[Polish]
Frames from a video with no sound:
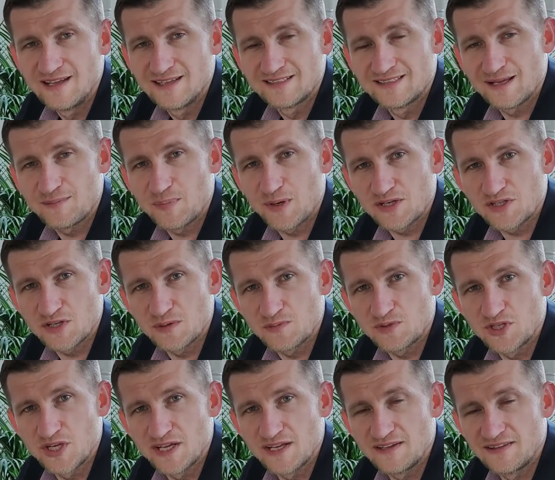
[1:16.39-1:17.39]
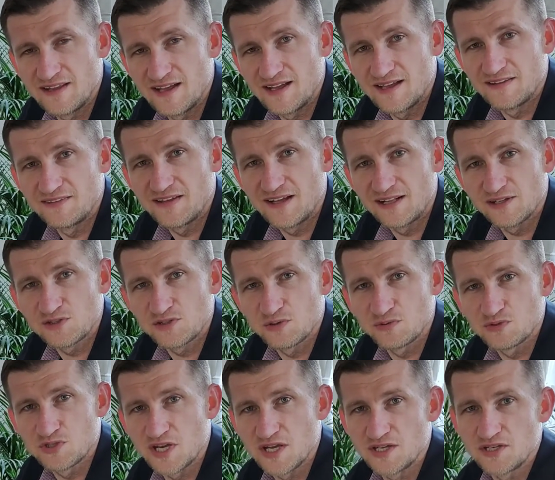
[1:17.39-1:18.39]
Zapraszam Cię na
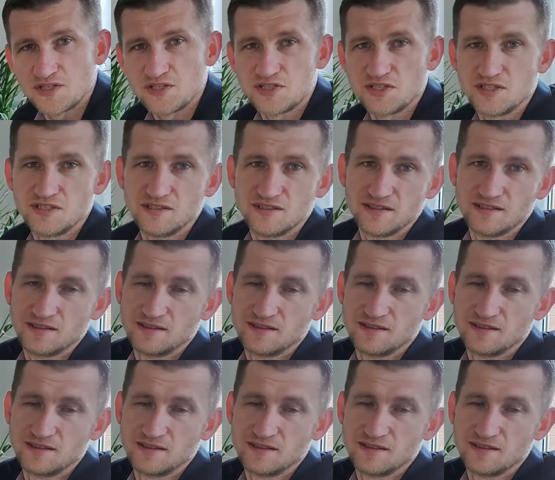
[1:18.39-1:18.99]
dalszą część.